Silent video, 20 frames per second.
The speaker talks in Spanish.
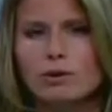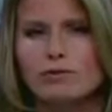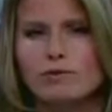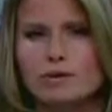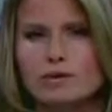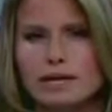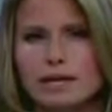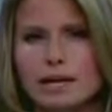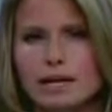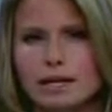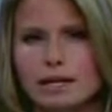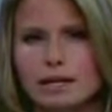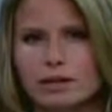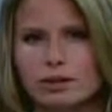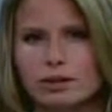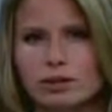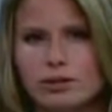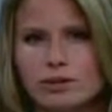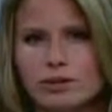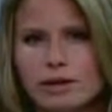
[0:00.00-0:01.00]
una oficina del
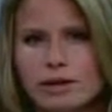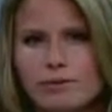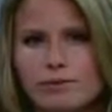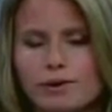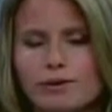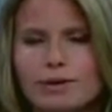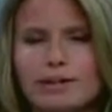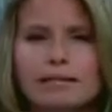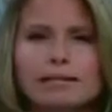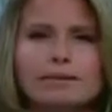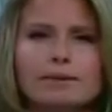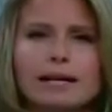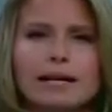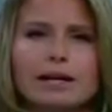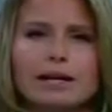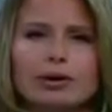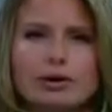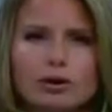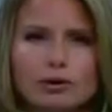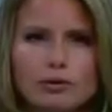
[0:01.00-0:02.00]
registro civil fue víctima
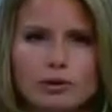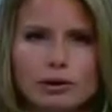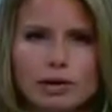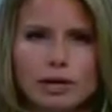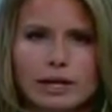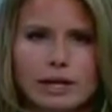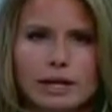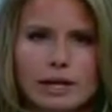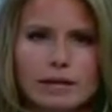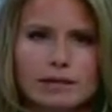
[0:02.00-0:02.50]
de robo.